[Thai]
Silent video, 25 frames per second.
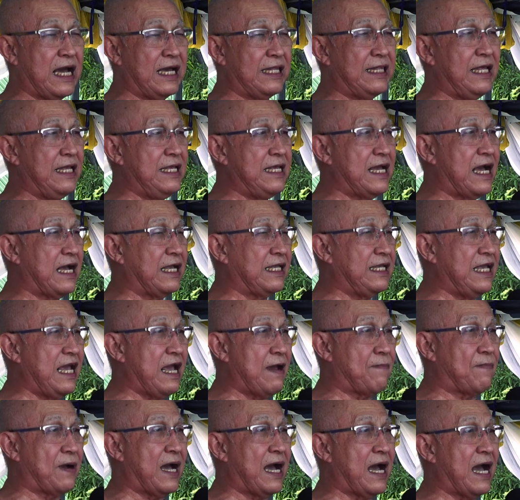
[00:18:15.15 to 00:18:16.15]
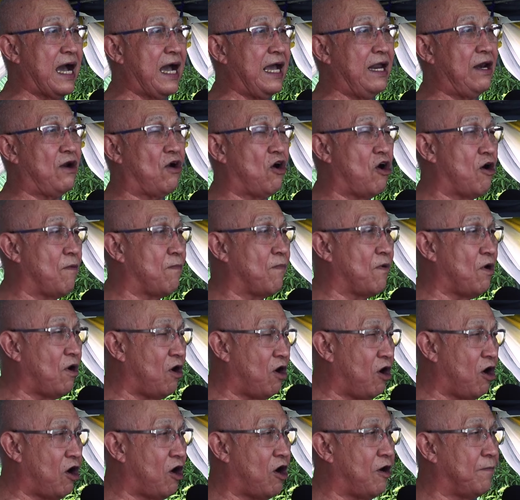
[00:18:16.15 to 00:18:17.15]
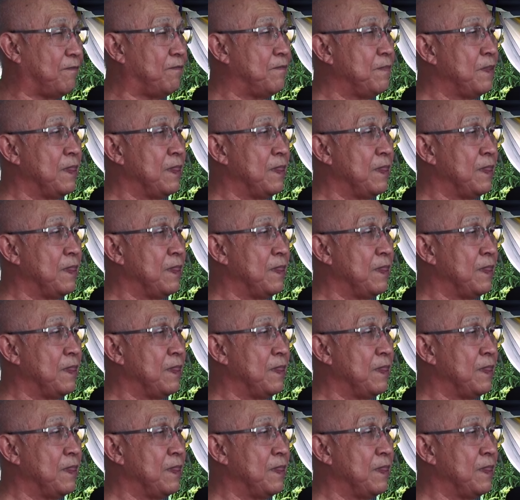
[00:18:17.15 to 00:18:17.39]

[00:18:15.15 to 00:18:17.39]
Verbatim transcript: ได้อย่างแยบคายรอบคอบ